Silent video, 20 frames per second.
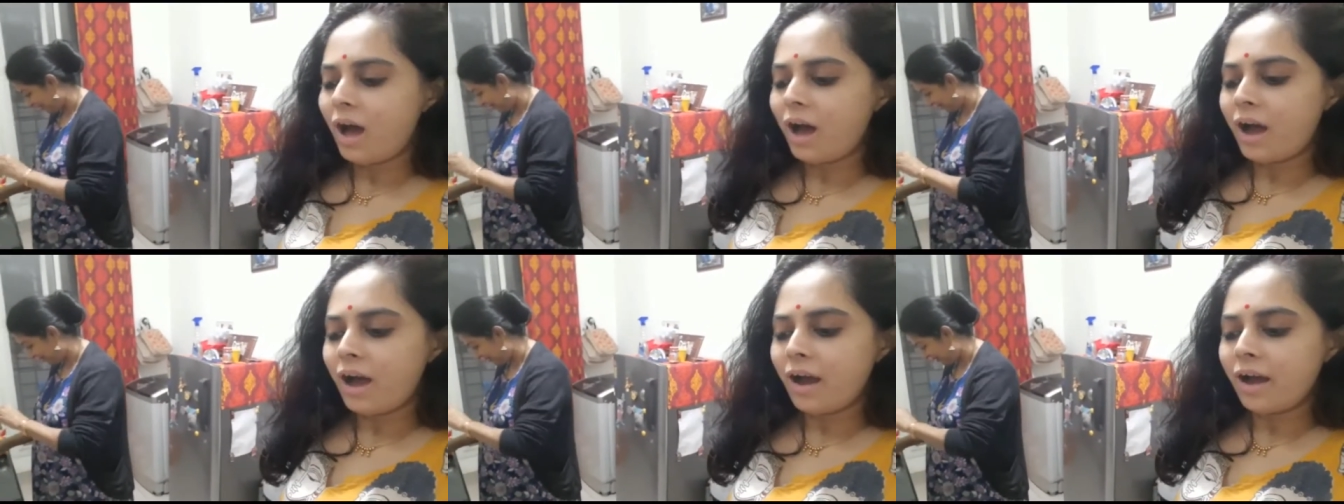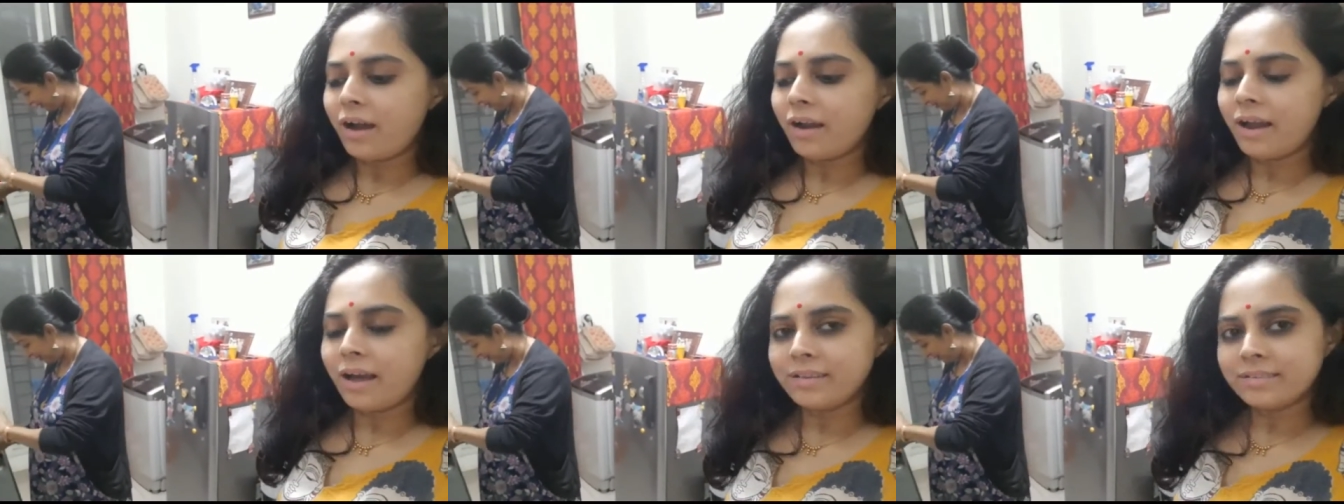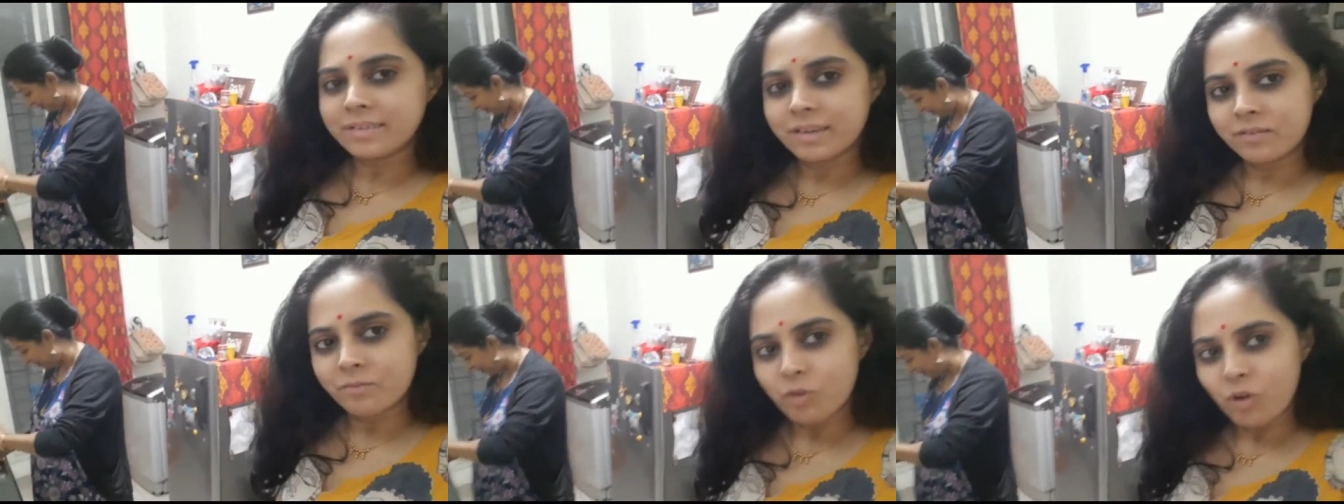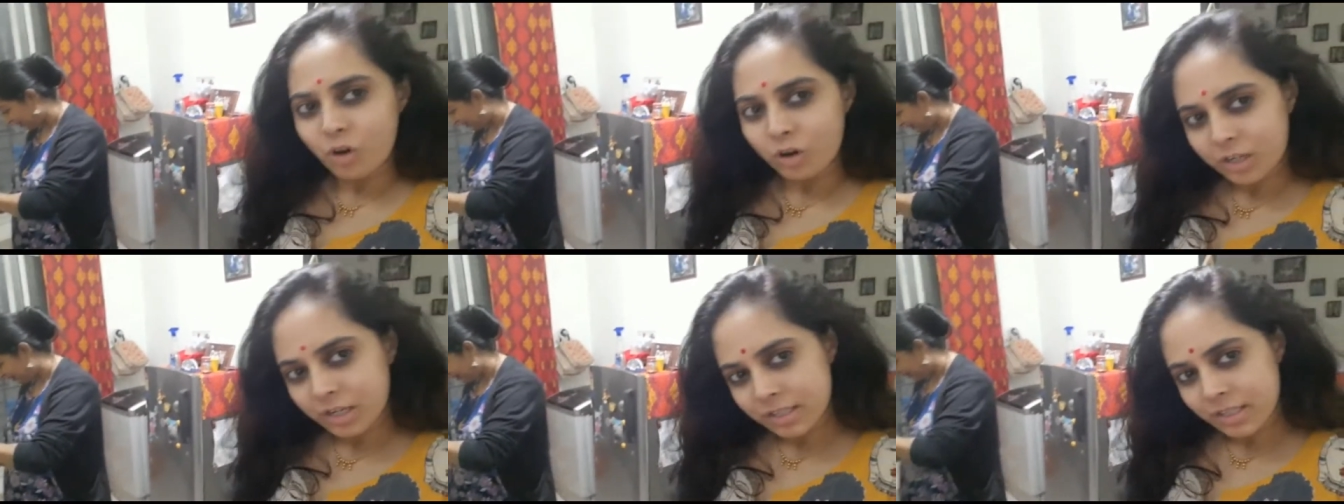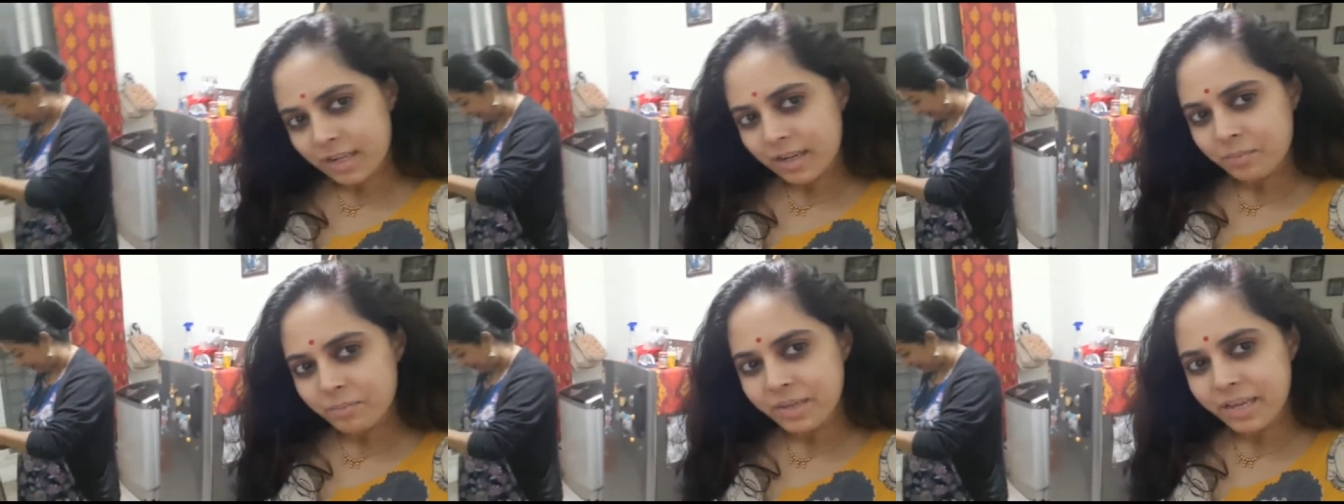আর আজকে ব্লগটা
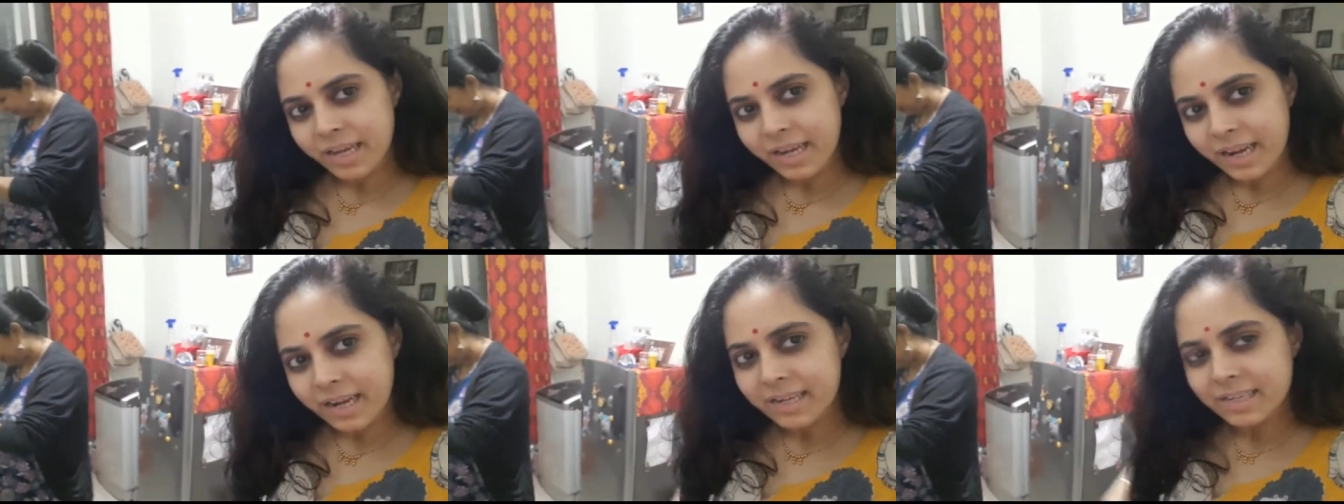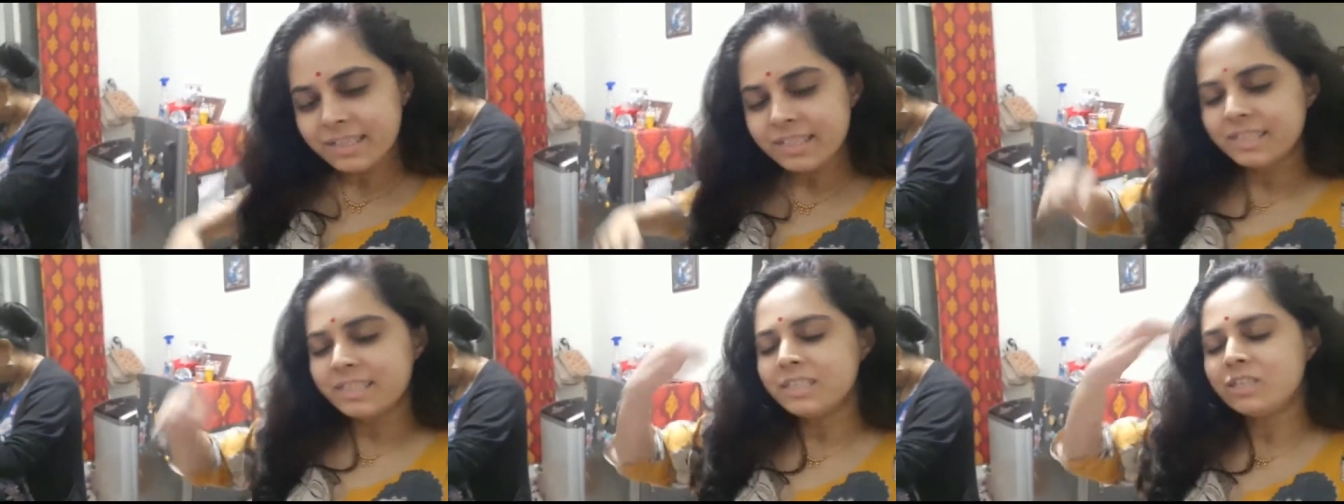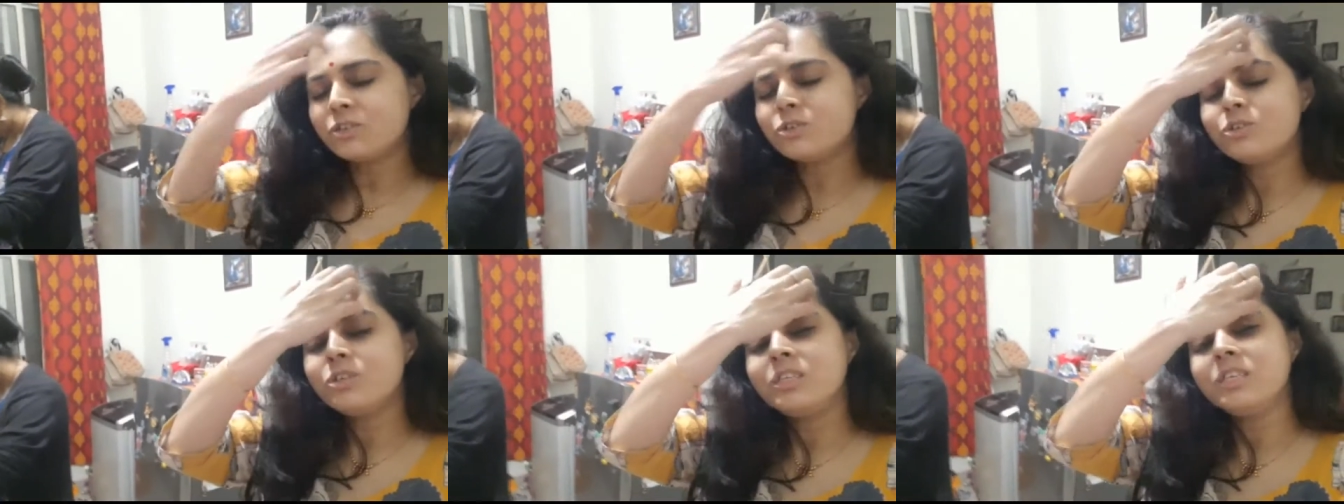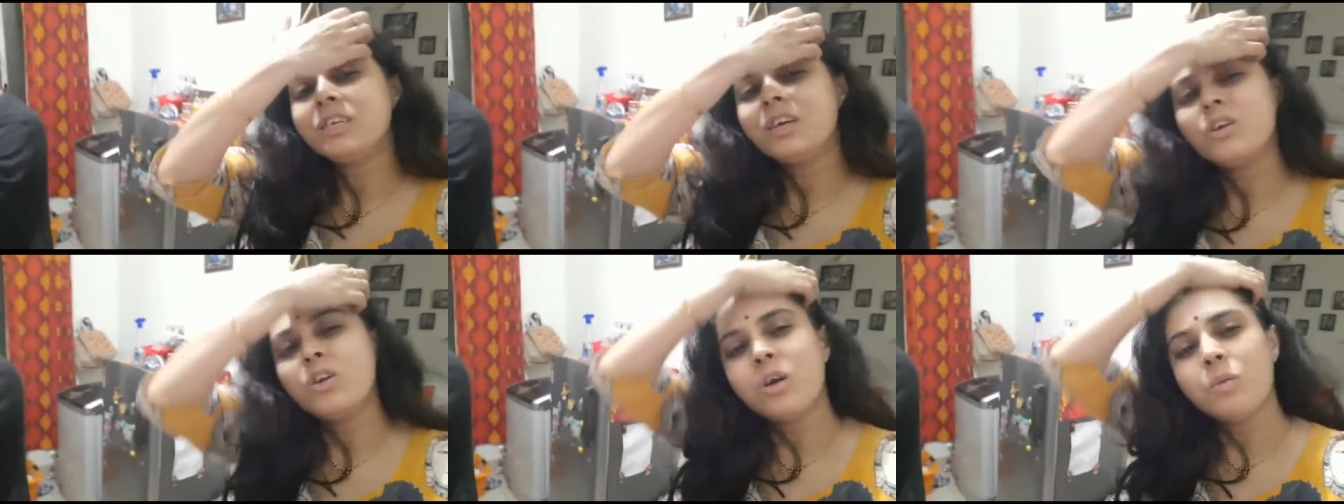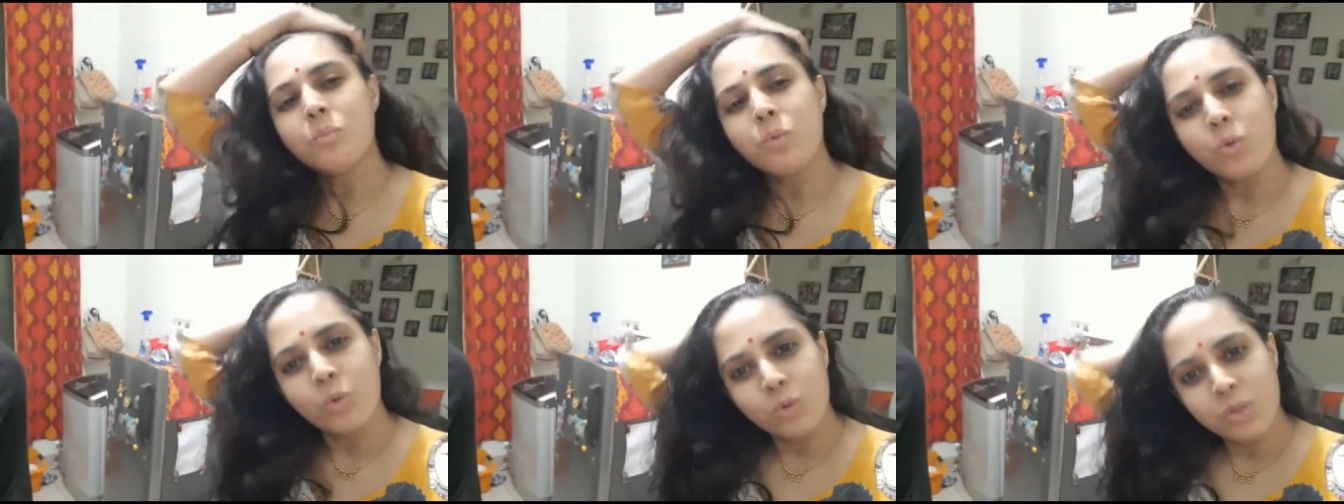তাহলে আমি এখানেই শেষ করছি কেননা
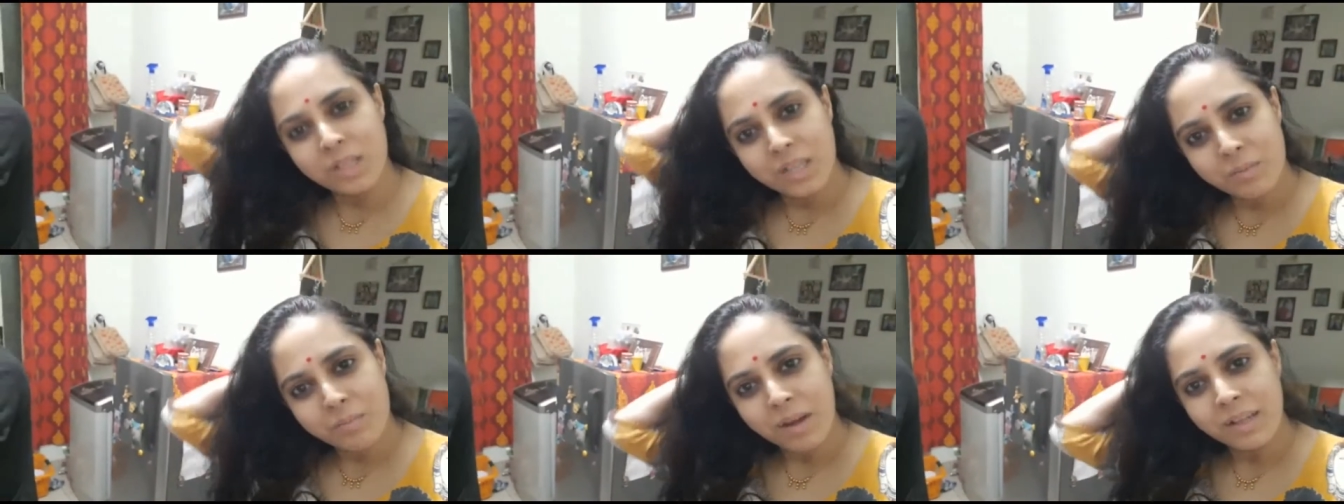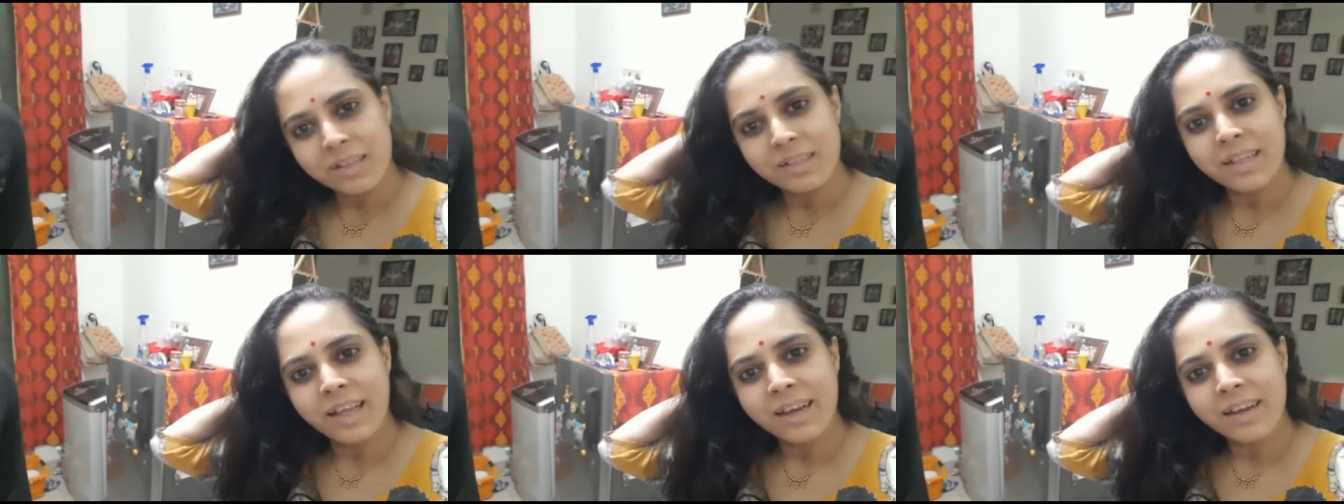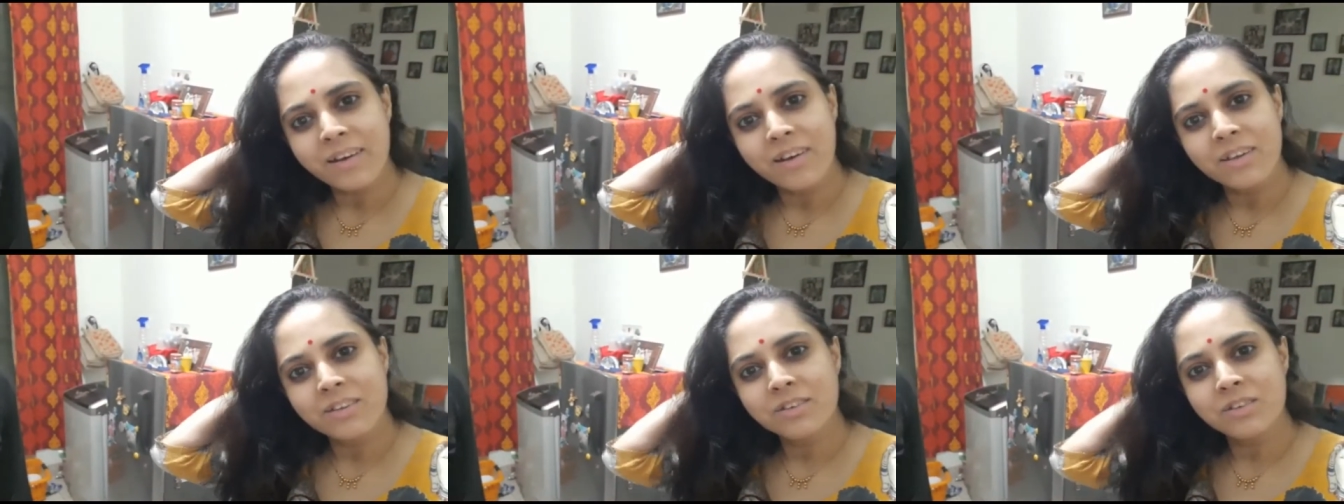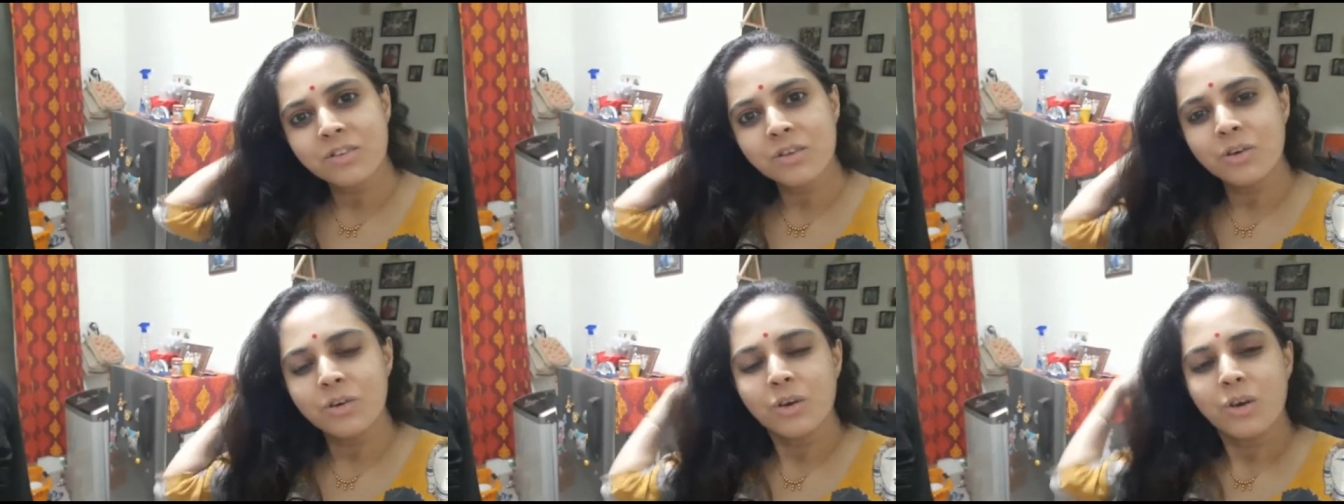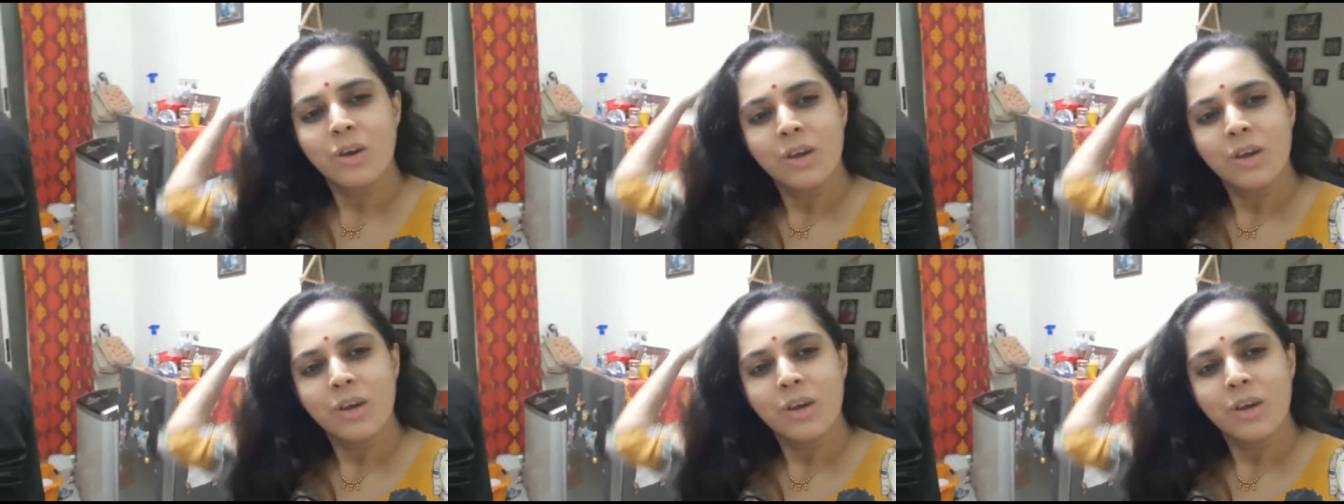বহুদিন বাদে দেখা হয়েছে তো